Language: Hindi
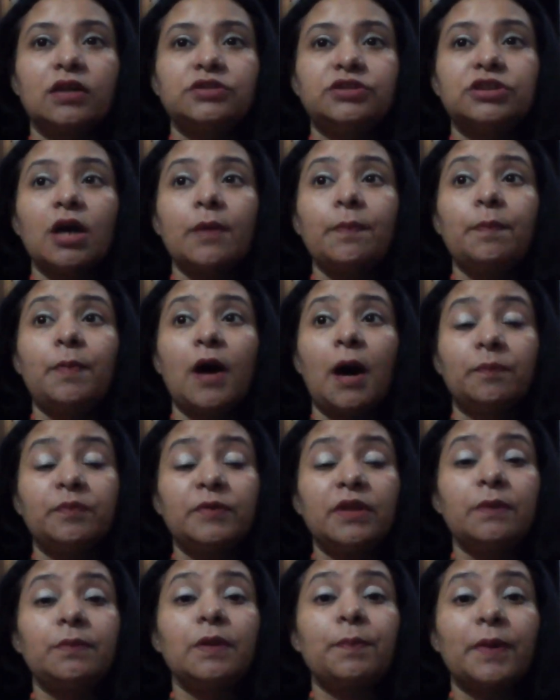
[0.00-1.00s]
जब
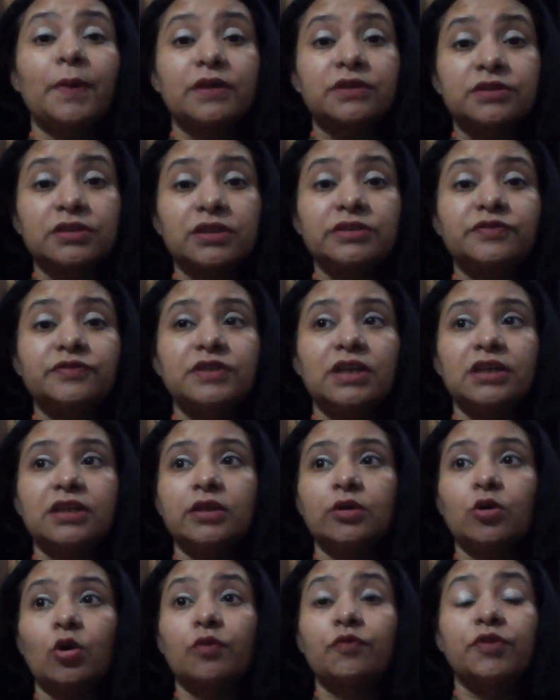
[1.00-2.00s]
हमने भी पिक्चर्स
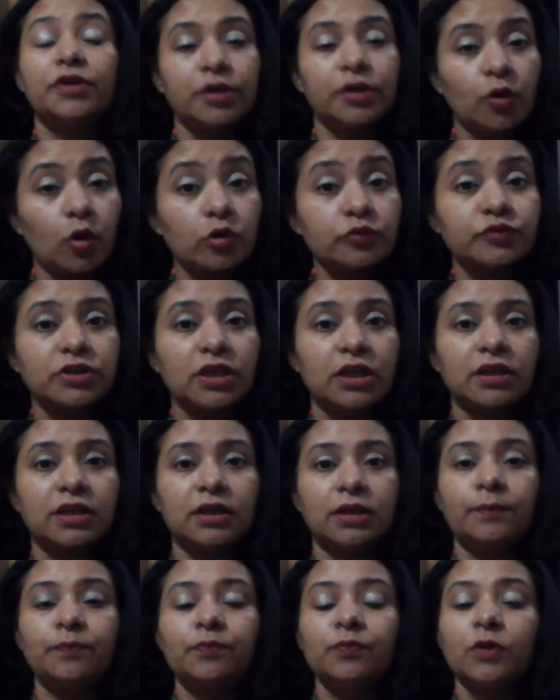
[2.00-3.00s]
देखी और वीडियोस
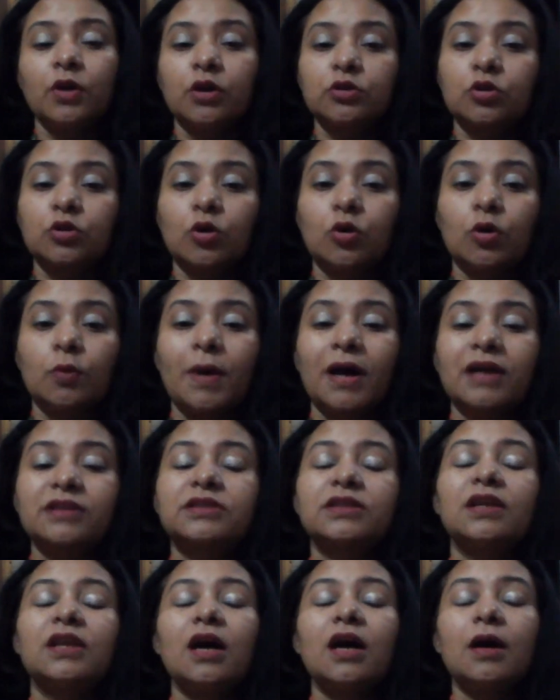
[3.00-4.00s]
देखी तो
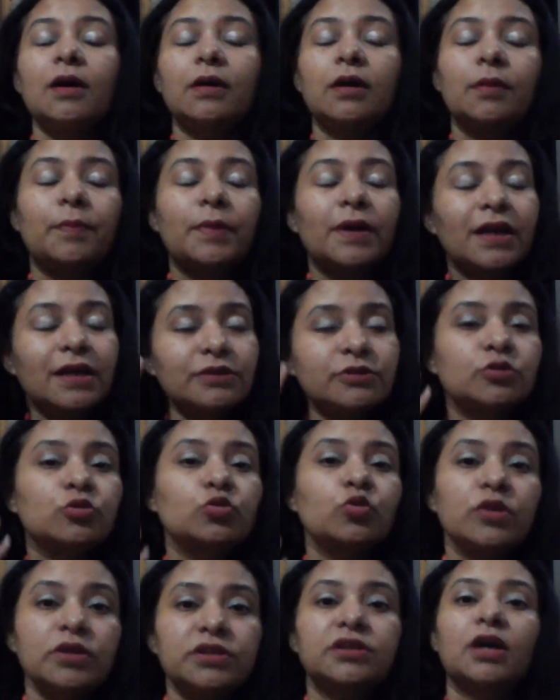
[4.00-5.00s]
माशाल्लाह बड़ा
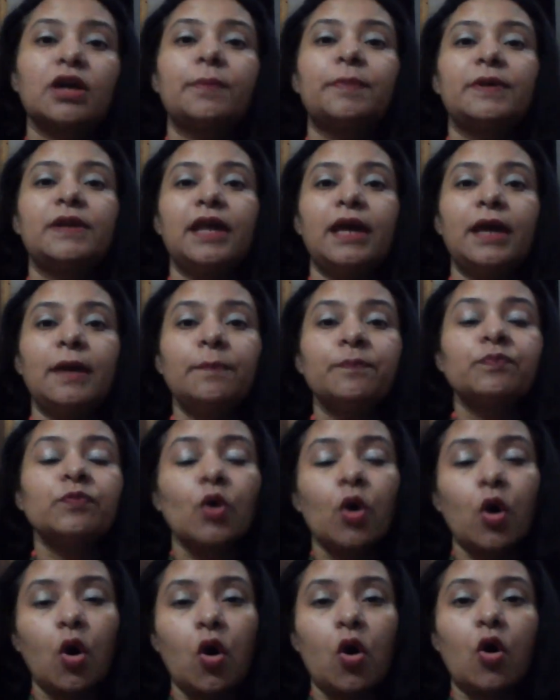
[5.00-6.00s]
स्वीट कपल है
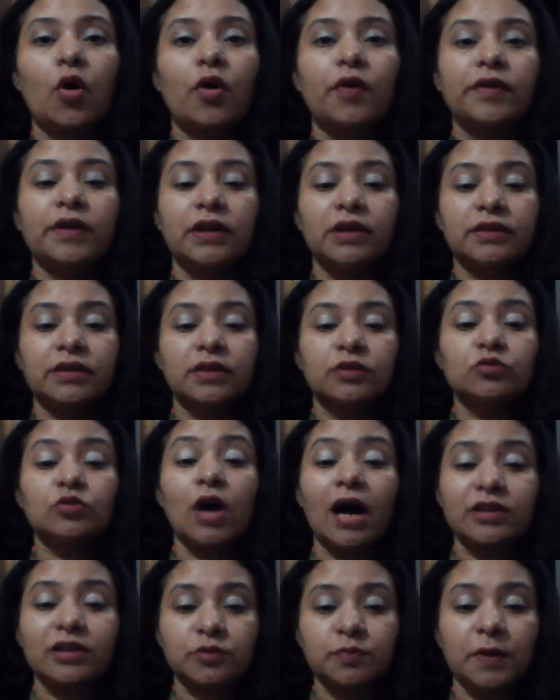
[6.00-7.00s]
और इनके जो
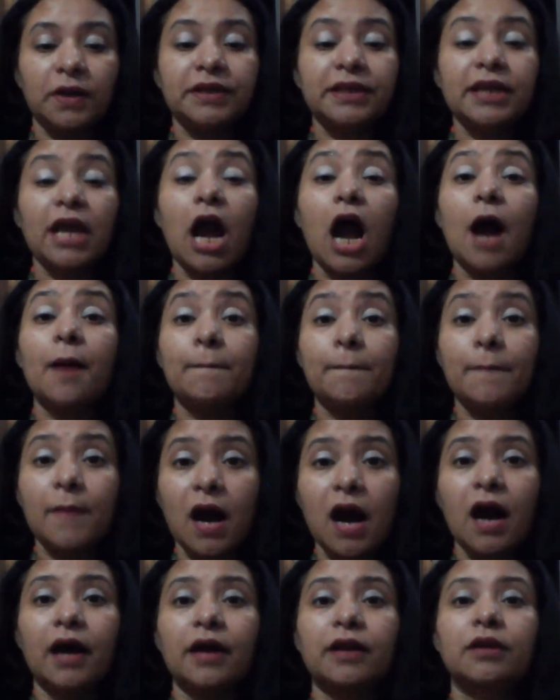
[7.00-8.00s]
हस्बैंड
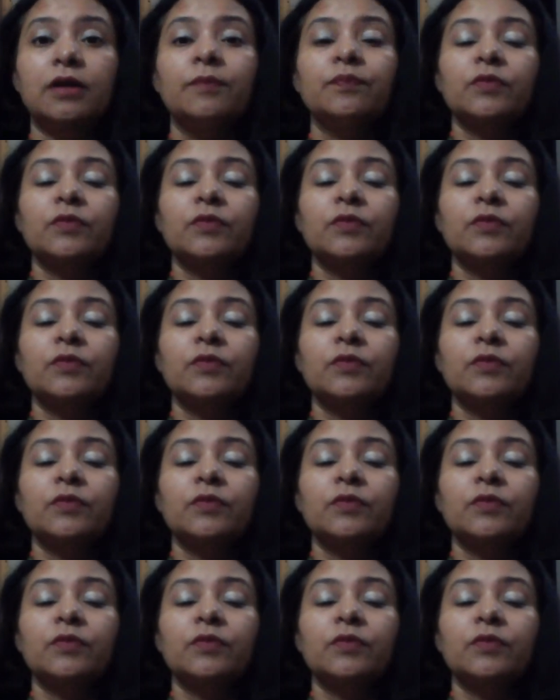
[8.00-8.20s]
अम्मार